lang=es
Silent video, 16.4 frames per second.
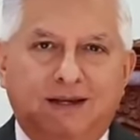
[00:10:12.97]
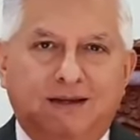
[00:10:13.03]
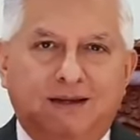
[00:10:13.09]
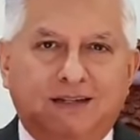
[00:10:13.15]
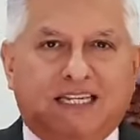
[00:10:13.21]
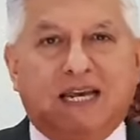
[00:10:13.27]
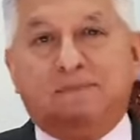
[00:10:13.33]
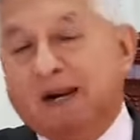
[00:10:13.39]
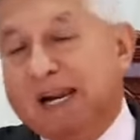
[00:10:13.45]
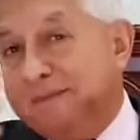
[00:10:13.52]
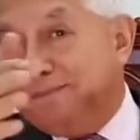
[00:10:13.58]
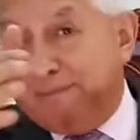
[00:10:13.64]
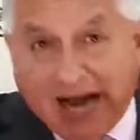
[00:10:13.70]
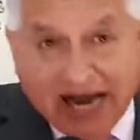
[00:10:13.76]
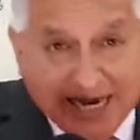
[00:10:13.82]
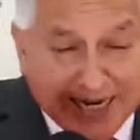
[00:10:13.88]
Se
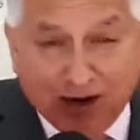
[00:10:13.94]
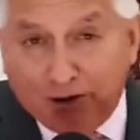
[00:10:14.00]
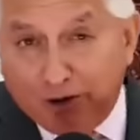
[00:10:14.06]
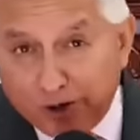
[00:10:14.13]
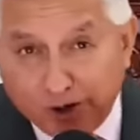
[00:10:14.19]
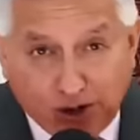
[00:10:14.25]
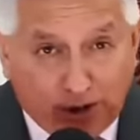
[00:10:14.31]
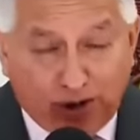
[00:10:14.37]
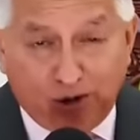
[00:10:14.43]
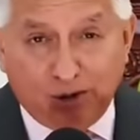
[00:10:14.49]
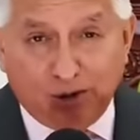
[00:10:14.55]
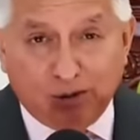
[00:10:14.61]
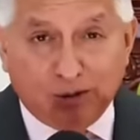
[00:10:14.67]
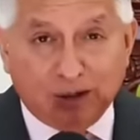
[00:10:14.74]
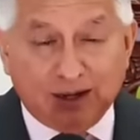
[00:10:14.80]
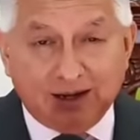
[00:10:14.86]
prepare o
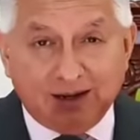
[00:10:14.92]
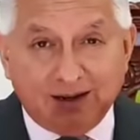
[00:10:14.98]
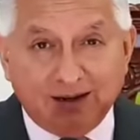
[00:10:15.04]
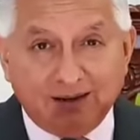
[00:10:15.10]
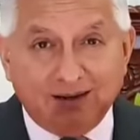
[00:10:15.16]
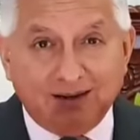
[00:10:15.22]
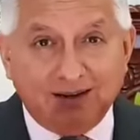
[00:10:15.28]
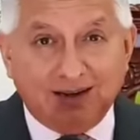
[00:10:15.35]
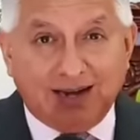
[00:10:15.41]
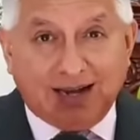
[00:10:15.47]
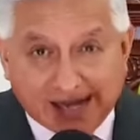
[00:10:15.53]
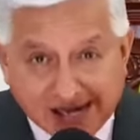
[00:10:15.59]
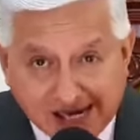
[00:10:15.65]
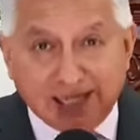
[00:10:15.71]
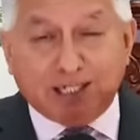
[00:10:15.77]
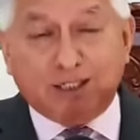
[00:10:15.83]
no,
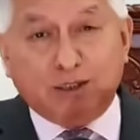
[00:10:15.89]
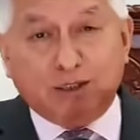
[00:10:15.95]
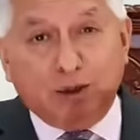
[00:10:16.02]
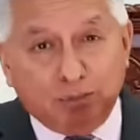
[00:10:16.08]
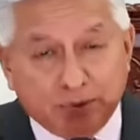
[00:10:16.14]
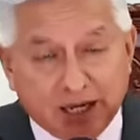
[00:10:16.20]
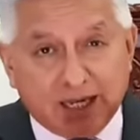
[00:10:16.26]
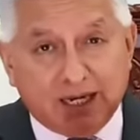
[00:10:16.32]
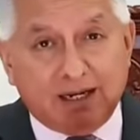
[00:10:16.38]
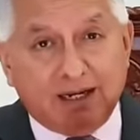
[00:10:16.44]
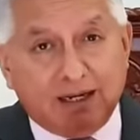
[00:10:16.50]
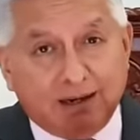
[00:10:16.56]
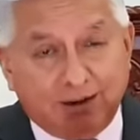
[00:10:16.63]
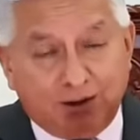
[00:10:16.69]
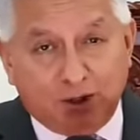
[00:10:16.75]
Cristo viene